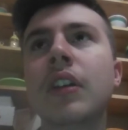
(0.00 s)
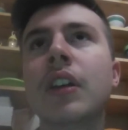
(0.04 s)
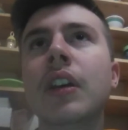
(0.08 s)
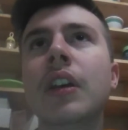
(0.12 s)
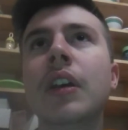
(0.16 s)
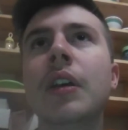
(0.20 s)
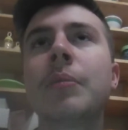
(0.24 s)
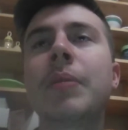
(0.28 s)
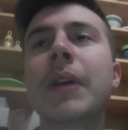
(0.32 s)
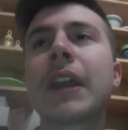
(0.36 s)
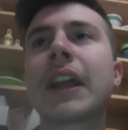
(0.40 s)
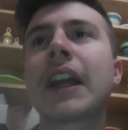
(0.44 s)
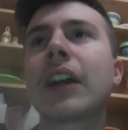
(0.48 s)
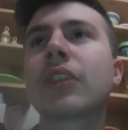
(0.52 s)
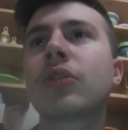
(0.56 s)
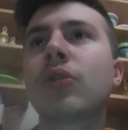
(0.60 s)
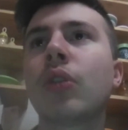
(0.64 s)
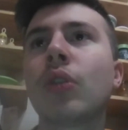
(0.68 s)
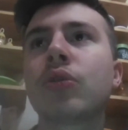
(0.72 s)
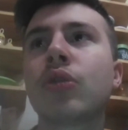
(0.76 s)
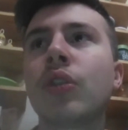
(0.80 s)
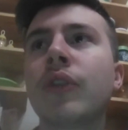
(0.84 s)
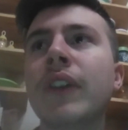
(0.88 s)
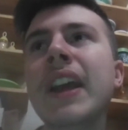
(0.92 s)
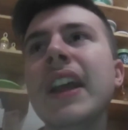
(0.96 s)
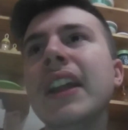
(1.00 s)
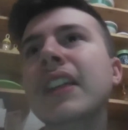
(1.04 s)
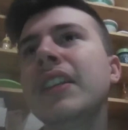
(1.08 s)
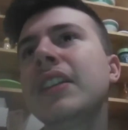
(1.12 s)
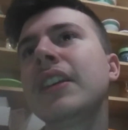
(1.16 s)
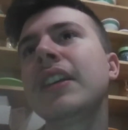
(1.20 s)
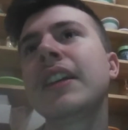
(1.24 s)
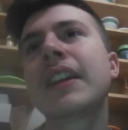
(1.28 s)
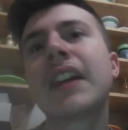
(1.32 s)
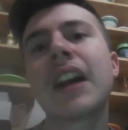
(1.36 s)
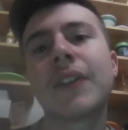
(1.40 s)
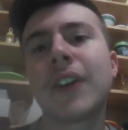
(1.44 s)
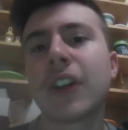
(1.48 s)
Perché ha tolto Verdi che
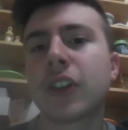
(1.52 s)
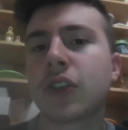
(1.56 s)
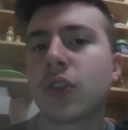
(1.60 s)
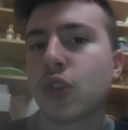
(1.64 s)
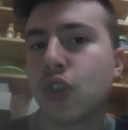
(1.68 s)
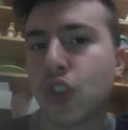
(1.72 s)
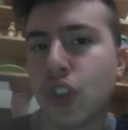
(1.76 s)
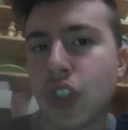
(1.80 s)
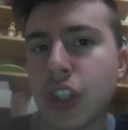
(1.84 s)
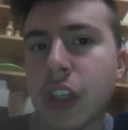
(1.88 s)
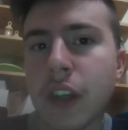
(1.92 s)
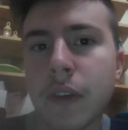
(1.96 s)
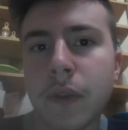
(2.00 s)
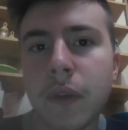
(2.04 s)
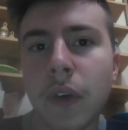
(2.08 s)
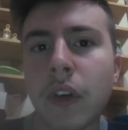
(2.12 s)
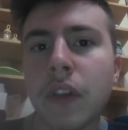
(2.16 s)
ha fatto schifo.